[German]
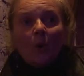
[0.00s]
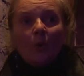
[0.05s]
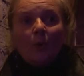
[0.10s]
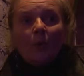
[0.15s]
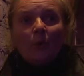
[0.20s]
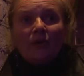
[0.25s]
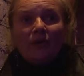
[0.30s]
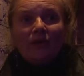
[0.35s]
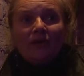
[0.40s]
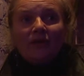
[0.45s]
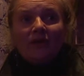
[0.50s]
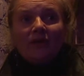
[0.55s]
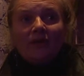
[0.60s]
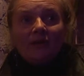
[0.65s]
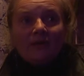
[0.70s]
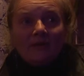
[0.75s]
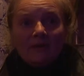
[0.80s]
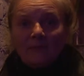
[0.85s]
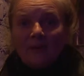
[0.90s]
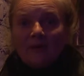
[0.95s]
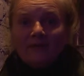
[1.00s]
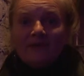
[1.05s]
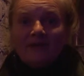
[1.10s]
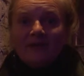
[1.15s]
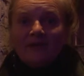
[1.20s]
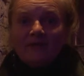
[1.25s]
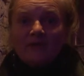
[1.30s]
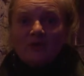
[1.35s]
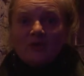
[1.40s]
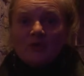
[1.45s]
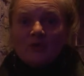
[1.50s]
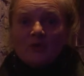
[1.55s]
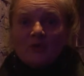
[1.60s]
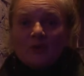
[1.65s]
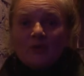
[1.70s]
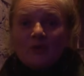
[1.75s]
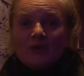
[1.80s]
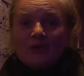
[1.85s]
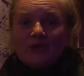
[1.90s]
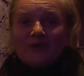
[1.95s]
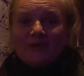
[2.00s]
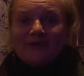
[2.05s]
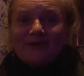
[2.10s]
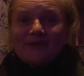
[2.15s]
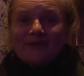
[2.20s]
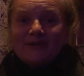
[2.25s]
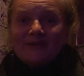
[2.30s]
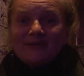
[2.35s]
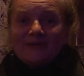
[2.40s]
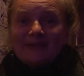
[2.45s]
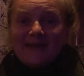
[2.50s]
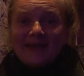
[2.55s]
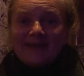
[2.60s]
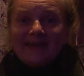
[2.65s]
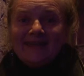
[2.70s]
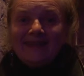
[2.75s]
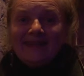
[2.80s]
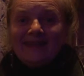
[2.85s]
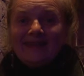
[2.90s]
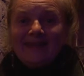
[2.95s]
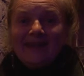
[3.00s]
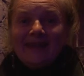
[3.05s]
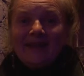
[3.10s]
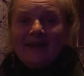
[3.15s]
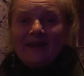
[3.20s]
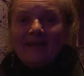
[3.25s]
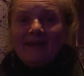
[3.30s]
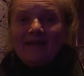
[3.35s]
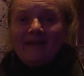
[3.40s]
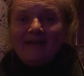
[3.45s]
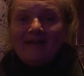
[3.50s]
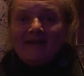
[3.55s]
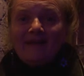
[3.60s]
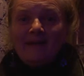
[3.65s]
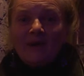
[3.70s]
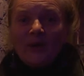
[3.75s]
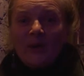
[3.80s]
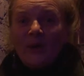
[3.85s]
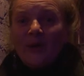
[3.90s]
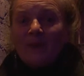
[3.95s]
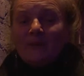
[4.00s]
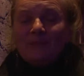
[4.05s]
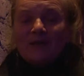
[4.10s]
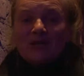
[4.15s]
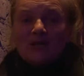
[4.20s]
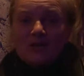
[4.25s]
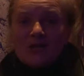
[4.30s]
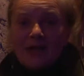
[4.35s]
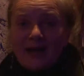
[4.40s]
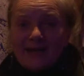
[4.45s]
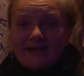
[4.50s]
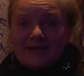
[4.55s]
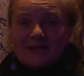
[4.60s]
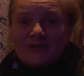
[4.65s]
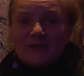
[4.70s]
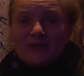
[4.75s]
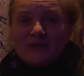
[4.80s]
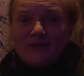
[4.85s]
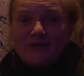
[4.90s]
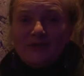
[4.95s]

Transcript: und immer wieder versucht, äh, seine Ideen, äh, Mitstreiter zu